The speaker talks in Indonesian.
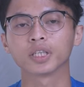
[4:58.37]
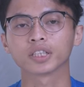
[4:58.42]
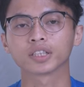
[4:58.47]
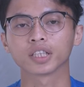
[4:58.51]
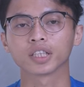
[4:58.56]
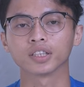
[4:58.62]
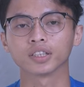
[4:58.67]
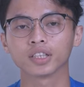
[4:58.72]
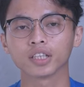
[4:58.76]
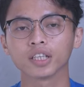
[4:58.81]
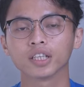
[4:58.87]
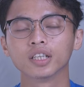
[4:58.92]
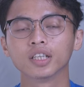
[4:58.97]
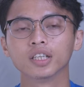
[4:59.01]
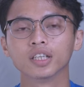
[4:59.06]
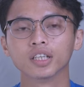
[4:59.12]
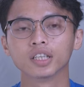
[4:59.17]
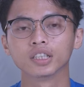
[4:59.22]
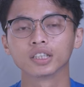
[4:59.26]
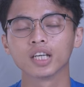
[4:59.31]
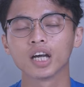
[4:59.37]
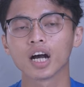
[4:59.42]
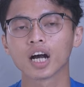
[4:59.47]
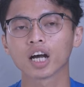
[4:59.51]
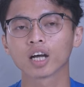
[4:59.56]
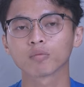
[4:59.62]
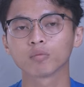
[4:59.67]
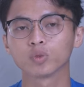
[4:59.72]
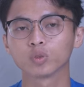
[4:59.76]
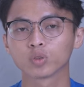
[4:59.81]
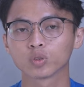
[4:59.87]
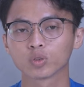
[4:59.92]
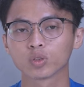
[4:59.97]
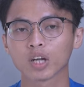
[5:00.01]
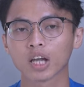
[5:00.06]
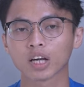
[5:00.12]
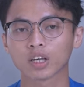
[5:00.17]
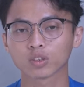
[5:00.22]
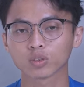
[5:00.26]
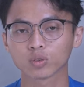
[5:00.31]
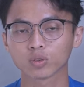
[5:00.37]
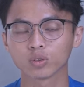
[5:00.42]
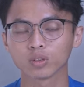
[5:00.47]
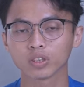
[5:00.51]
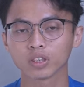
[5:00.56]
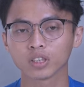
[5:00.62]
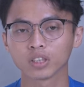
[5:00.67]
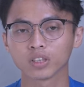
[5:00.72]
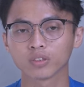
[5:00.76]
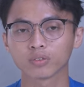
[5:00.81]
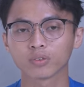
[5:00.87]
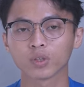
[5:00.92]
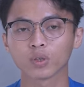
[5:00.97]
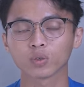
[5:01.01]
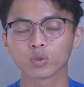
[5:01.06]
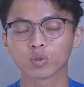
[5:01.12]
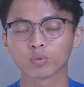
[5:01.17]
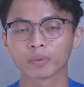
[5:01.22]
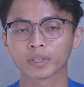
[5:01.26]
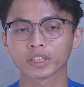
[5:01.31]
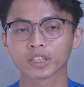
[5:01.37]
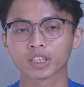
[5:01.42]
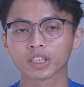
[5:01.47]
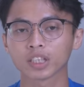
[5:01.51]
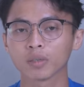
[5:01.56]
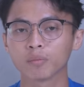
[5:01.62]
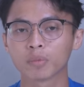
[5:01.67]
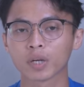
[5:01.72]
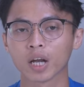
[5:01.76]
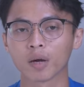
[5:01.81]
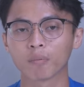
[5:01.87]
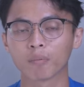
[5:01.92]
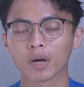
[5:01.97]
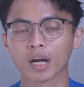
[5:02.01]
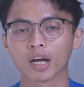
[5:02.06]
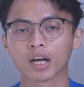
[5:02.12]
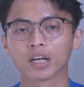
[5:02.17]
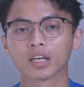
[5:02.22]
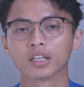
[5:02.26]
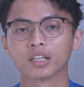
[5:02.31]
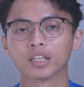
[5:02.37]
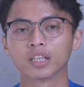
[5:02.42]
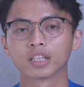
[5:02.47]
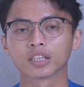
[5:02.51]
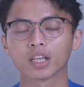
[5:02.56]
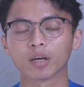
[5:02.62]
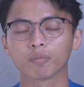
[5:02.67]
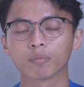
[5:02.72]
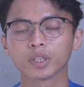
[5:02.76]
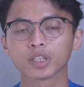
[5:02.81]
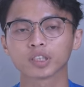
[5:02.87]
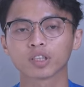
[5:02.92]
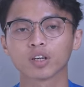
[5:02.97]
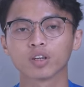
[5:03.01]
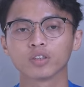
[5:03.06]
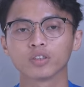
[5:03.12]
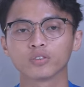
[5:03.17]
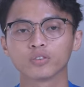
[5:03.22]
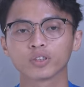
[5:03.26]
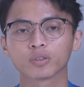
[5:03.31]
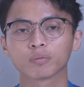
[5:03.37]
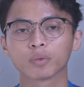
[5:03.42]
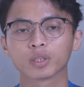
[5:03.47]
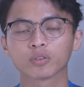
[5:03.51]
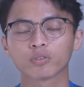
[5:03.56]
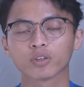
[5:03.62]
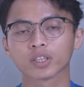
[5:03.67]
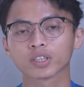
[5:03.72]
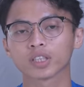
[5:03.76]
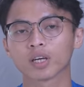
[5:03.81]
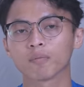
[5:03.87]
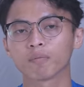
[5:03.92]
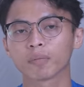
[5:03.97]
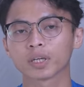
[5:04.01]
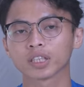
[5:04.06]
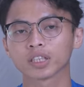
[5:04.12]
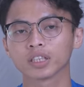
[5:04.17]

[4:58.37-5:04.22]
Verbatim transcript: biasanya dia akan muncul langsung eh, VO2 max kita berapa. Tapi kalau di Fitbit Versa 4